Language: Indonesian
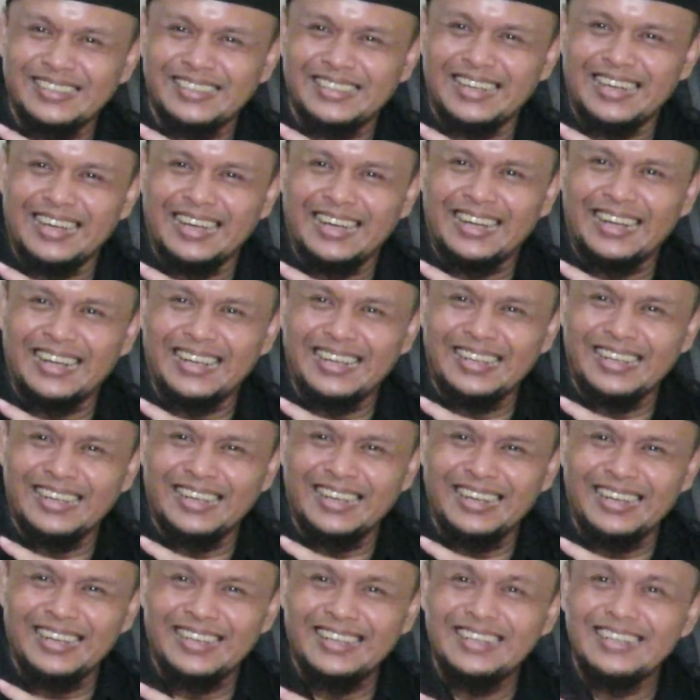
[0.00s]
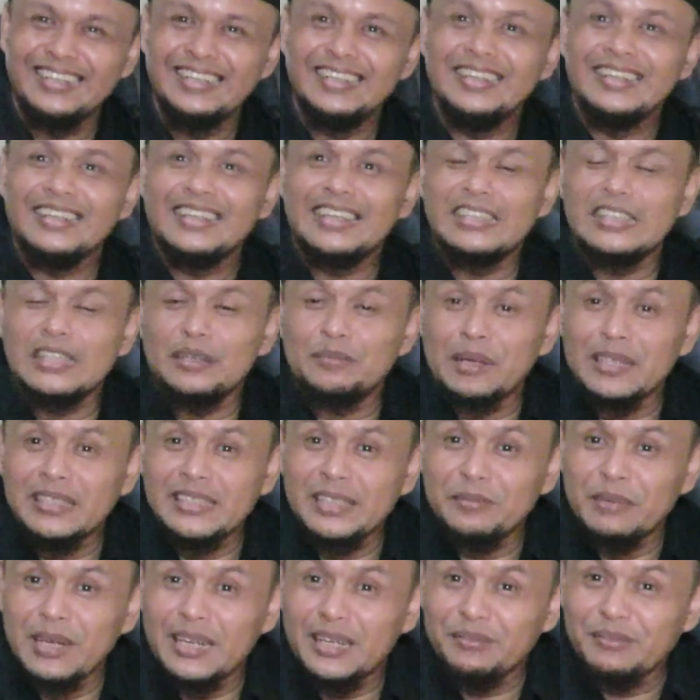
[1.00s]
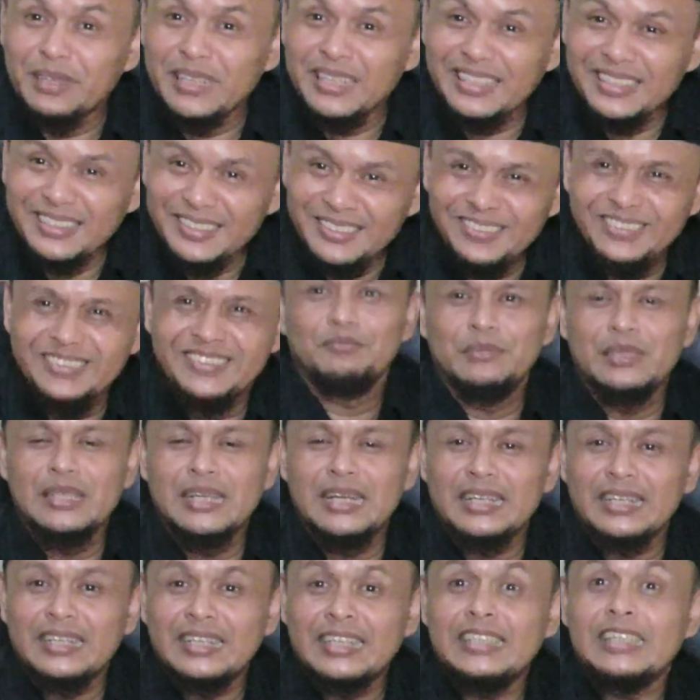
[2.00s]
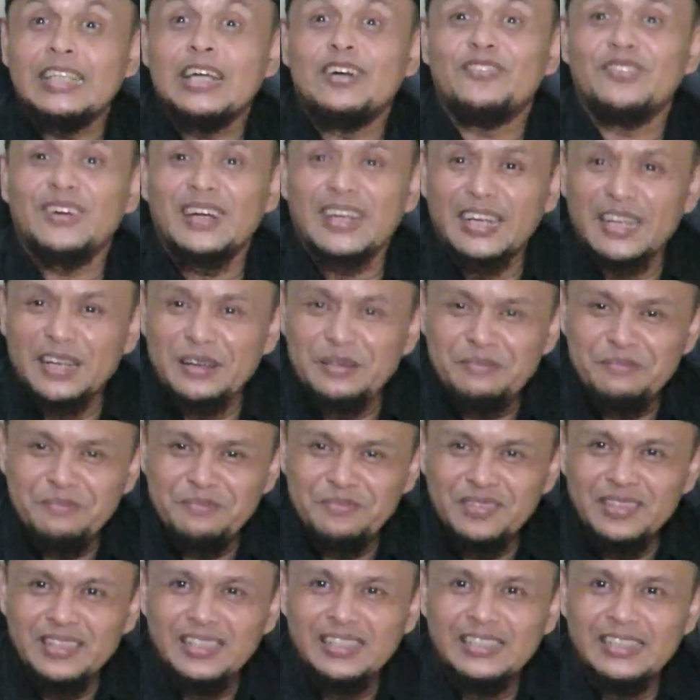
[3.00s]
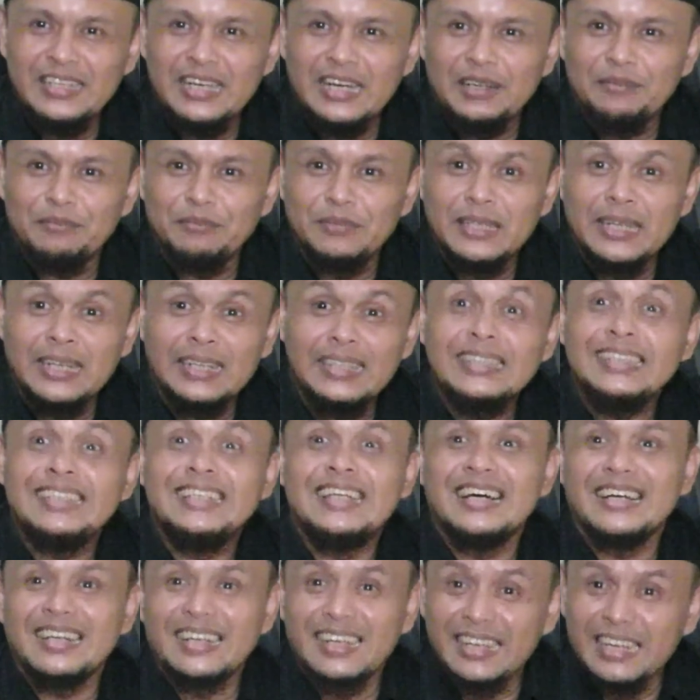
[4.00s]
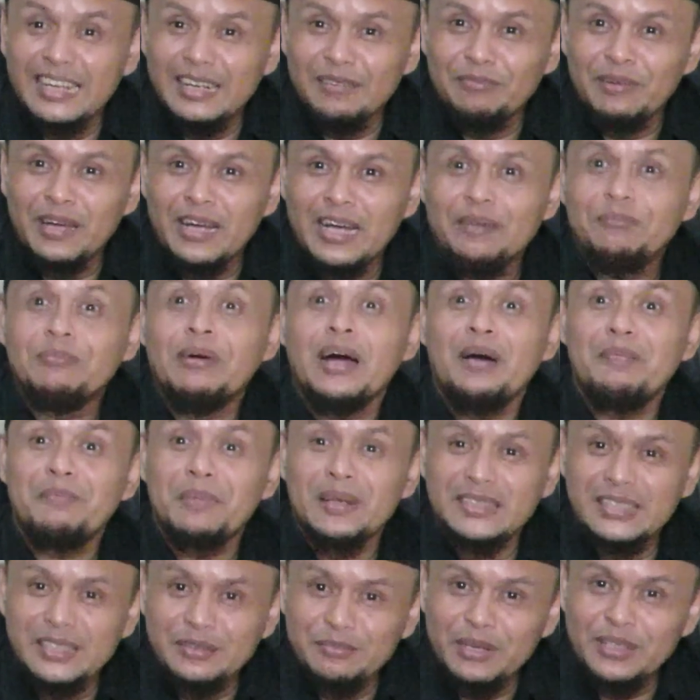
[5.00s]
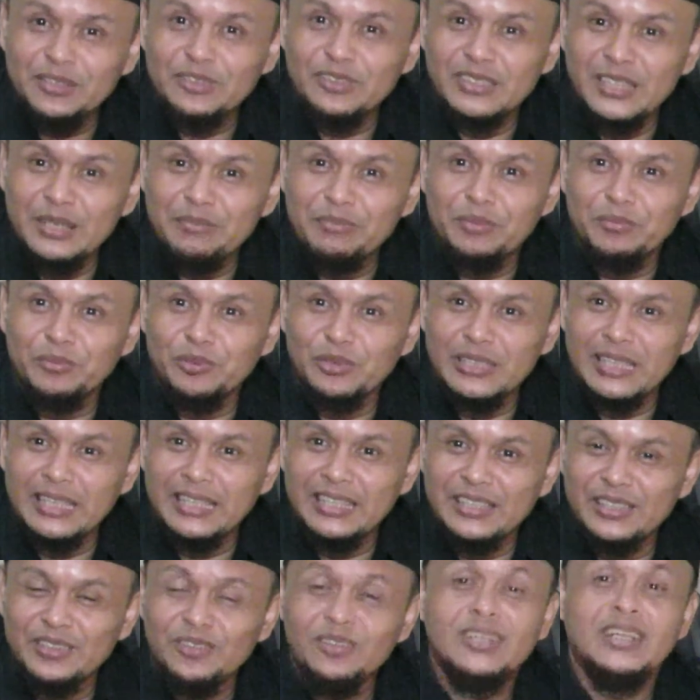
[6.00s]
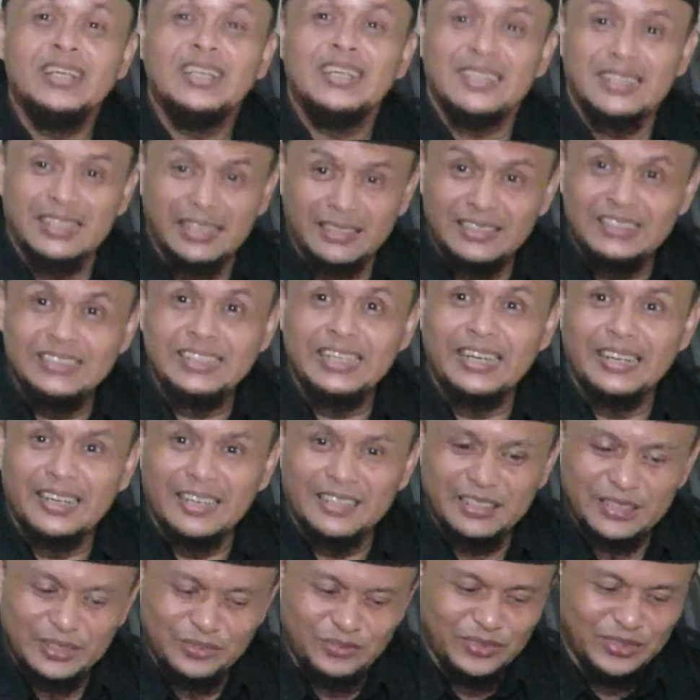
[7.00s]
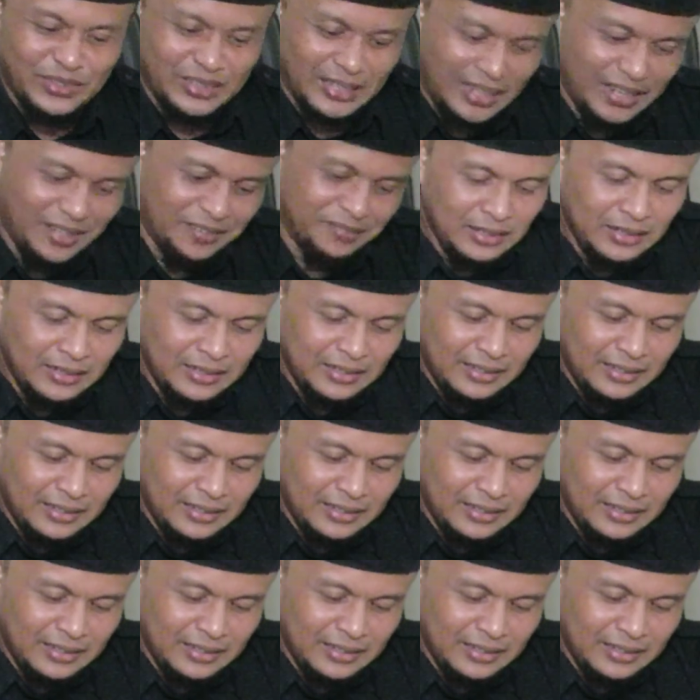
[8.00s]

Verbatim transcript: Nah, ya kita baca bareng-bareng yuk biar kita paham dan biar tidak gagal paham apa sih maksudnya pemutihan itu nanti saya akan review ya.